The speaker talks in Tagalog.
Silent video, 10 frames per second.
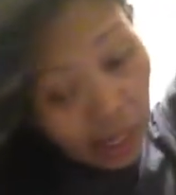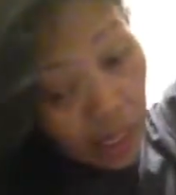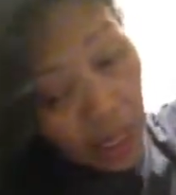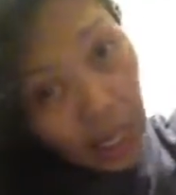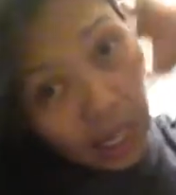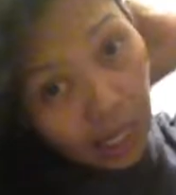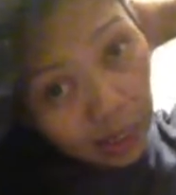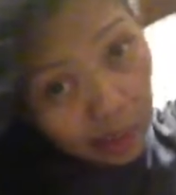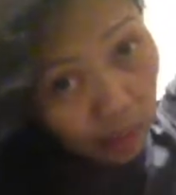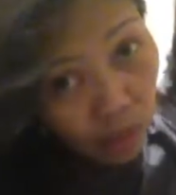Kaya lang,
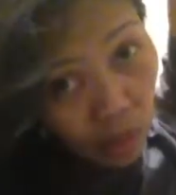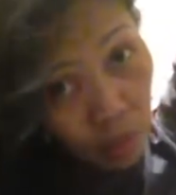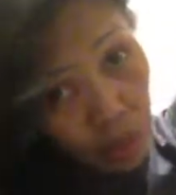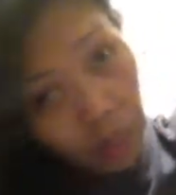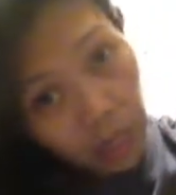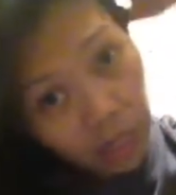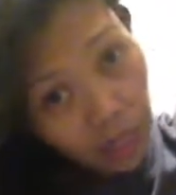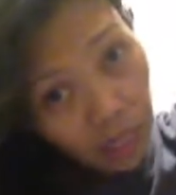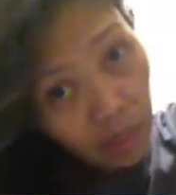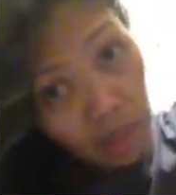usap-usap lang
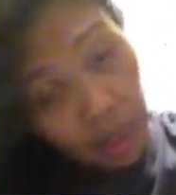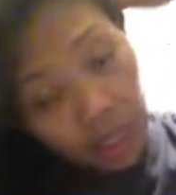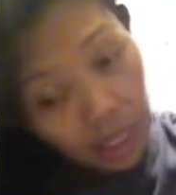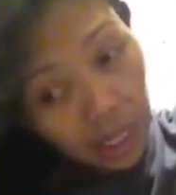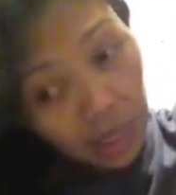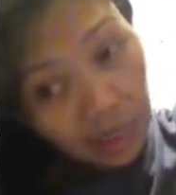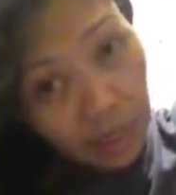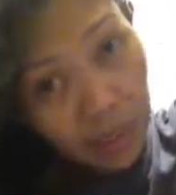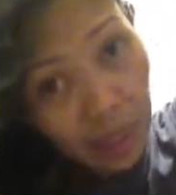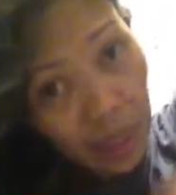tayo habang nag-ano.
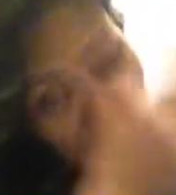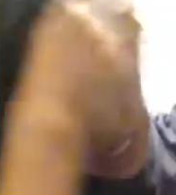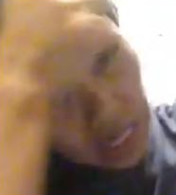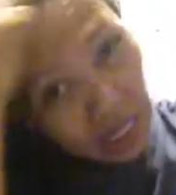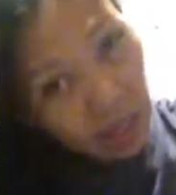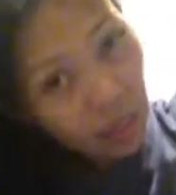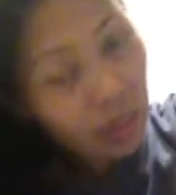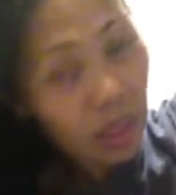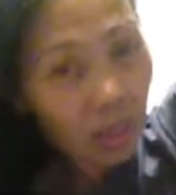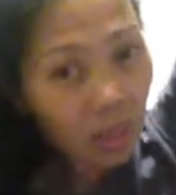Kasi ang ginagawa ko
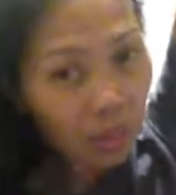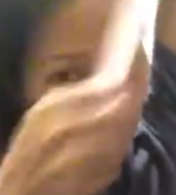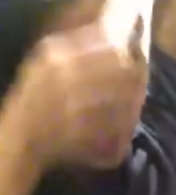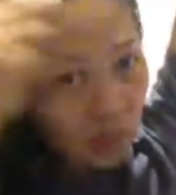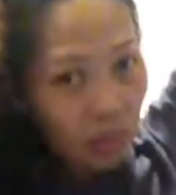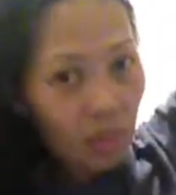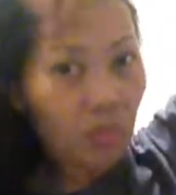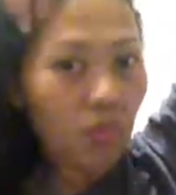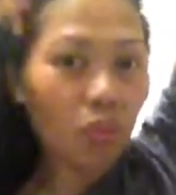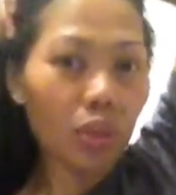sa gabi para hindi ako
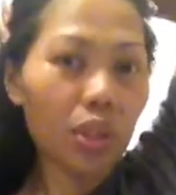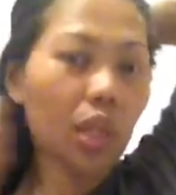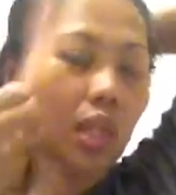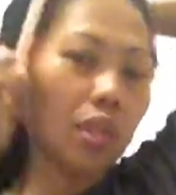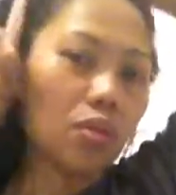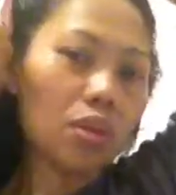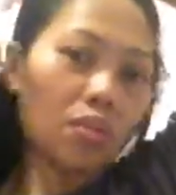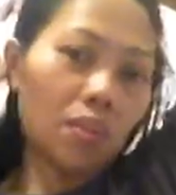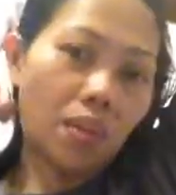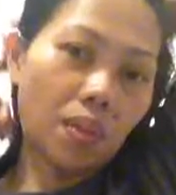nabobored Kasi ako
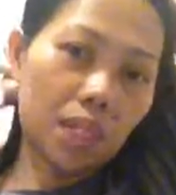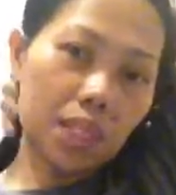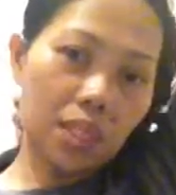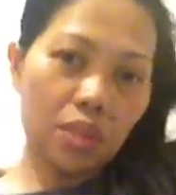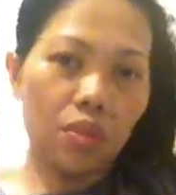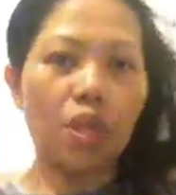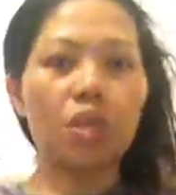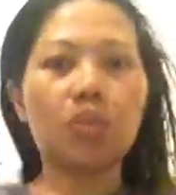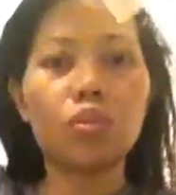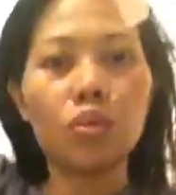lang mag-isa sa
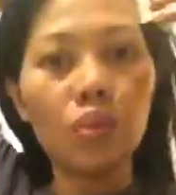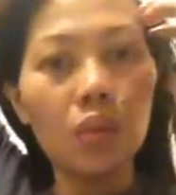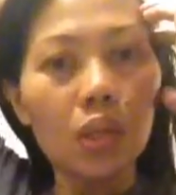kwarto ko.